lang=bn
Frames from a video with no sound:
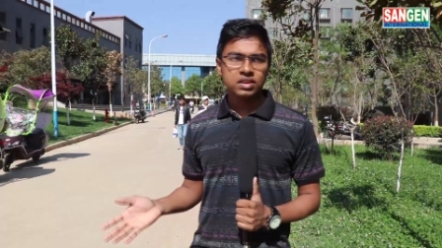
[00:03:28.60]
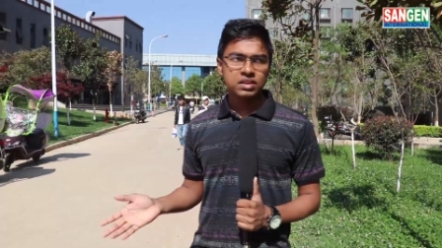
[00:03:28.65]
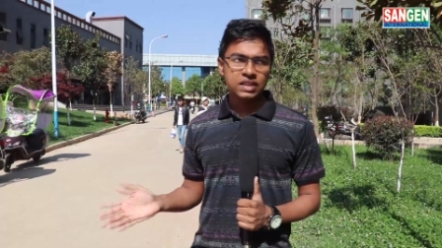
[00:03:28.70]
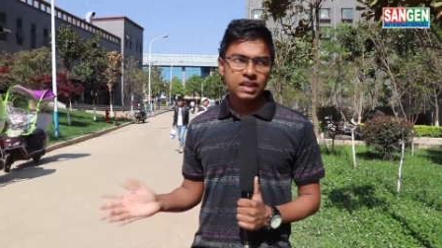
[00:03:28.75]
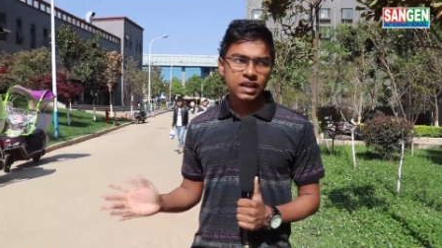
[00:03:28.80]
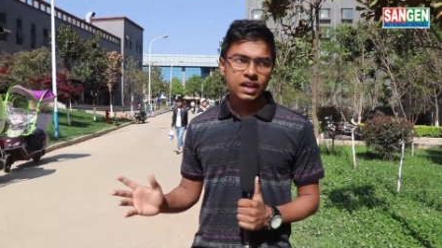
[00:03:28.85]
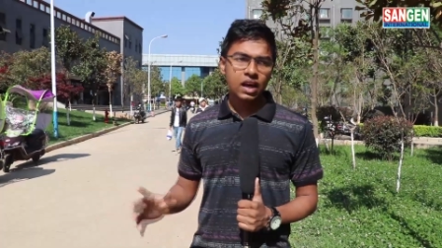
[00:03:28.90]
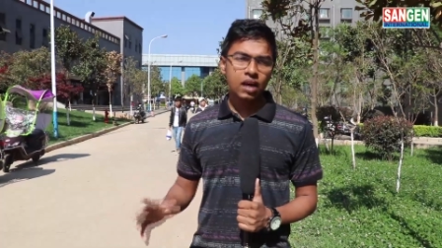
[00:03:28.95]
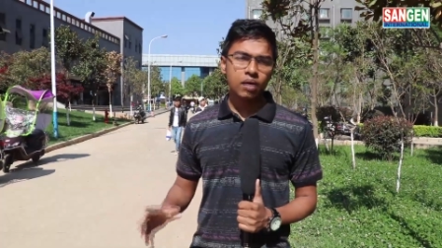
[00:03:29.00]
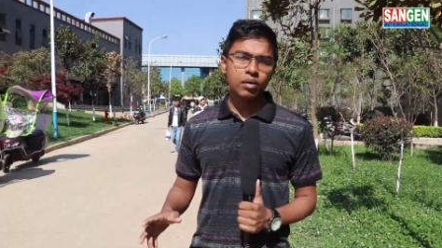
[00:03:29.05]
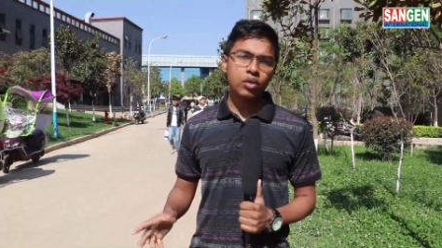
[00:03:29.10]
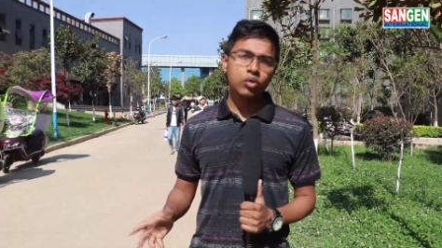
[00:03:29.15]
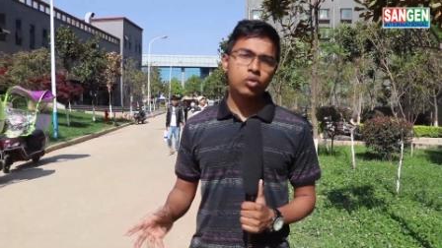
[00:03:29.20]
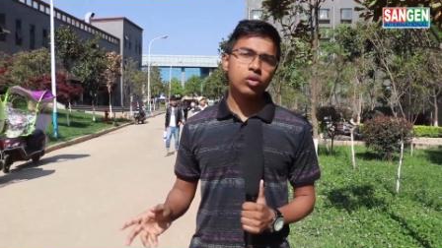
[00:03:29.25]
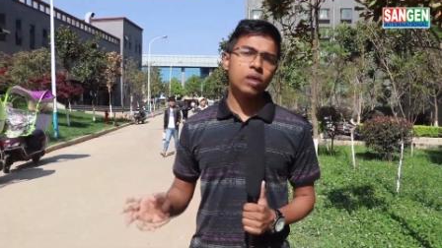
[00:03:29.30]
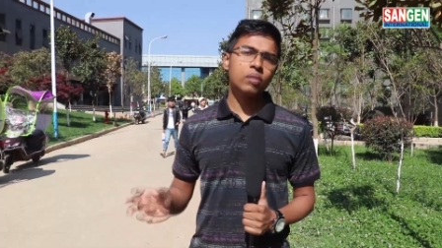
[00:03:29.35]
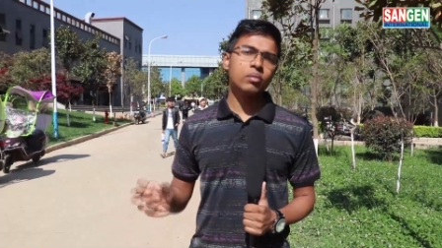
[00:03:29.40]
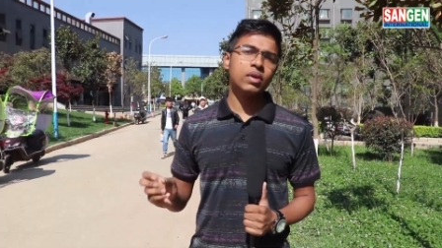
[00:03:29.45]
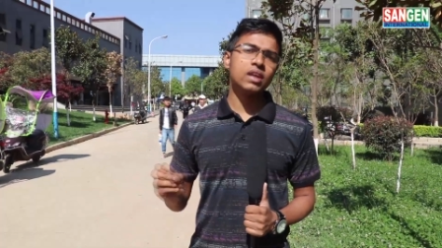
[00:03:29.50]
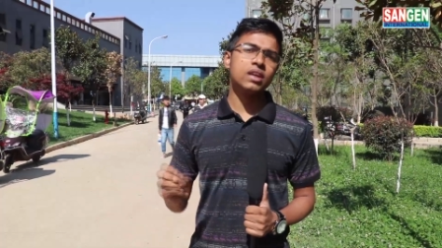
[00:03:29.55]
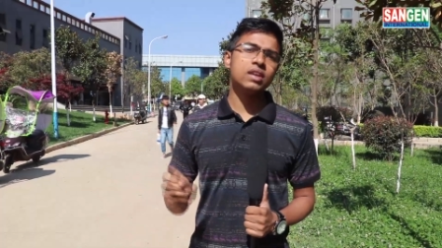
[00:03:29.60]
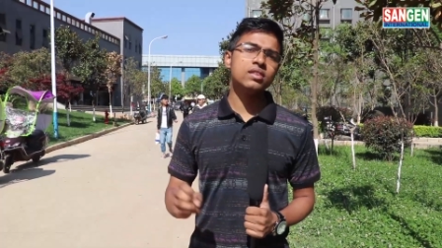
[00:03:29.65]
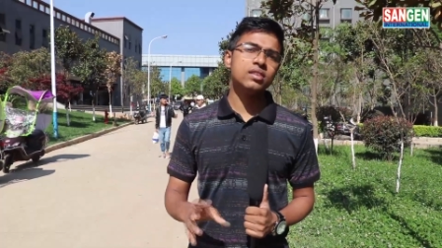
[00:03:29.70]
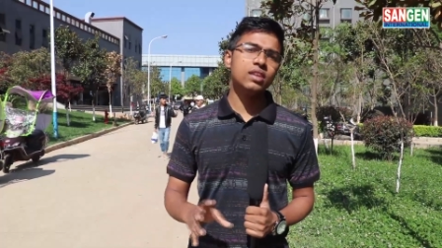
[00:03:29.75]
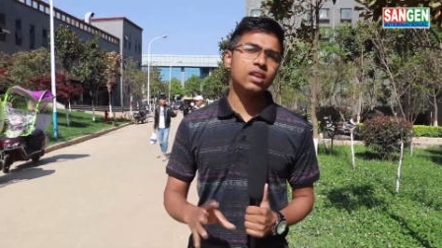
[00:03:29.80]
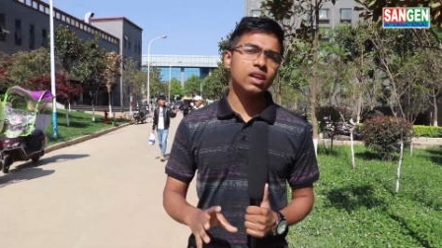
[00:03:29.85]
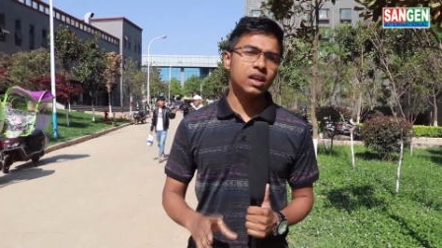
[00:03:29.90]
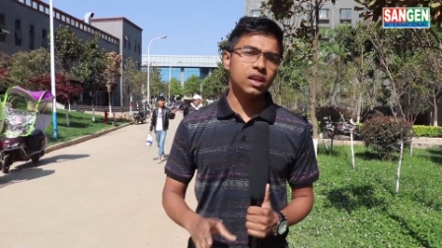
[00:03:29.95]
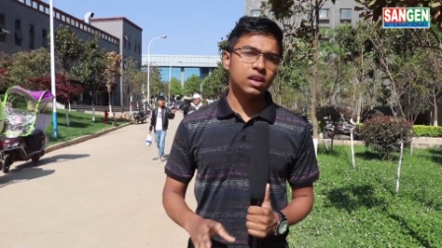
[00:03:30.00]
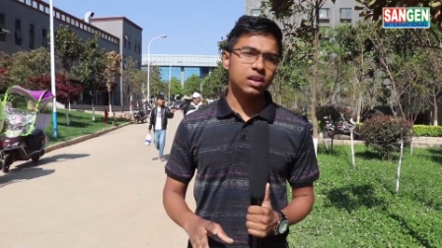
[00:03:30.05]
যেই খাবারগুলো আমরা
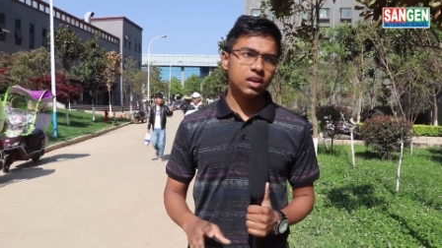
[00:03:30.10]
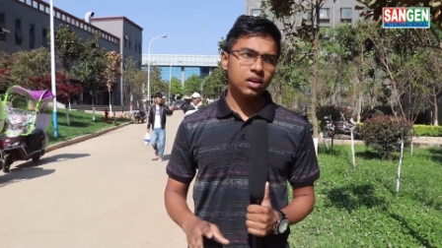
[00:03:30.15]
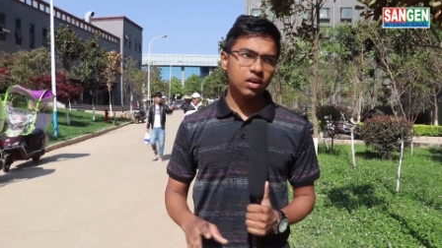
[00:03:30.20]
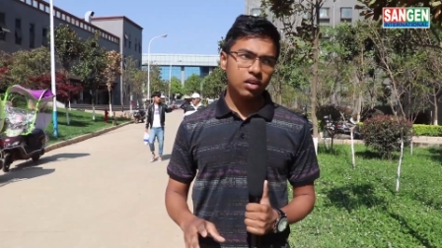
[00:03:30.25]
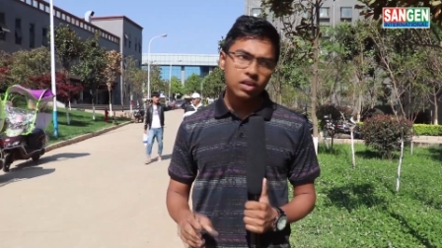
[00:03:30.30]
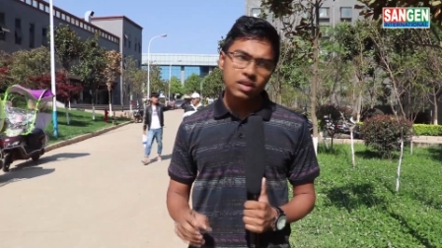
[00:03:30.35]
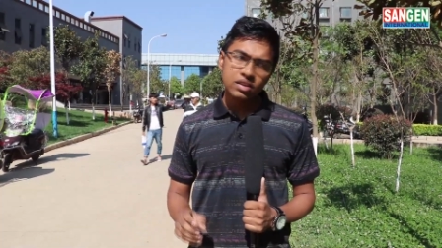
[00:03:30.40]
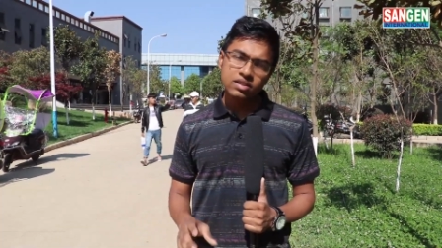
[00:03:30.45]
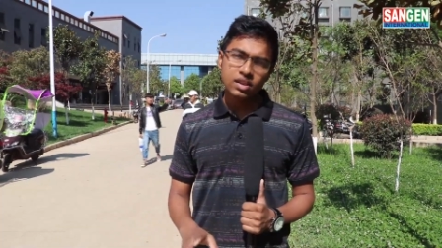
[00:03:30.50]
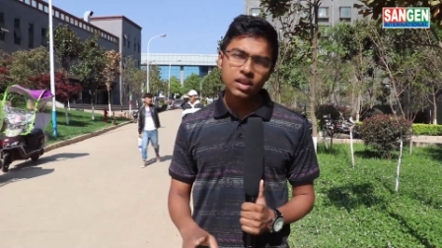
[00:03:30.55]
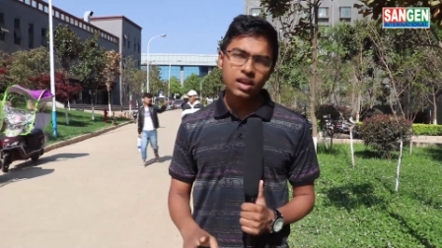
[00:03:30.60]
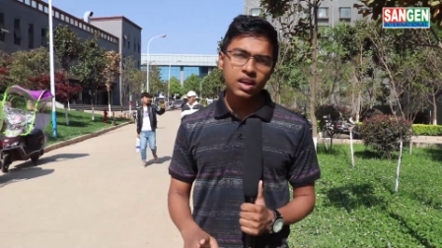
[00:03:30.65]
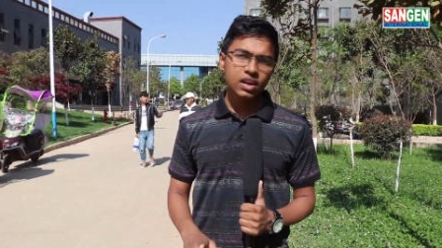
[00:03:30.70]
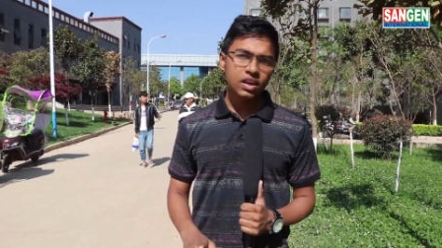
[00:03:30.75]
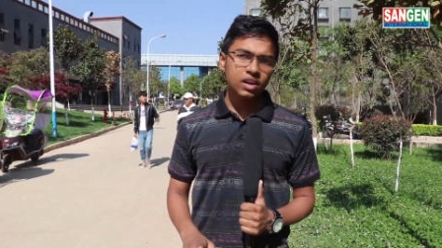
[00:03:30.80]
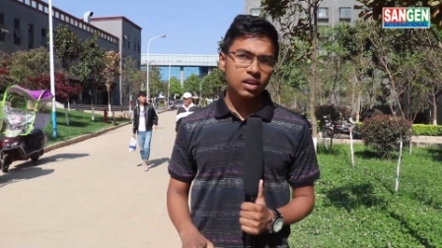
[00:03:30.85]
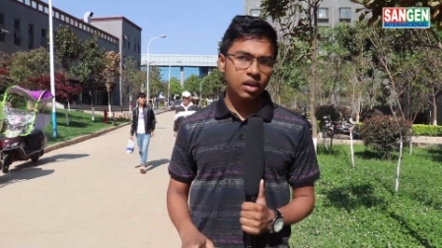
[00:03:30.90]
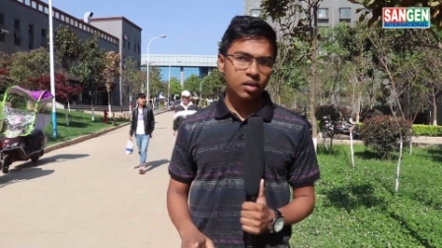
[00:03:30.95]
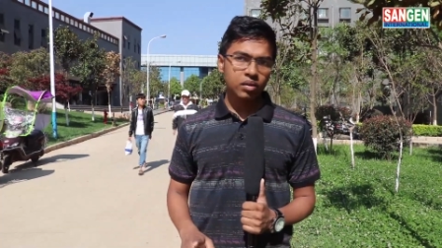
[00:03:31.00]
ইজিলি ইজিলি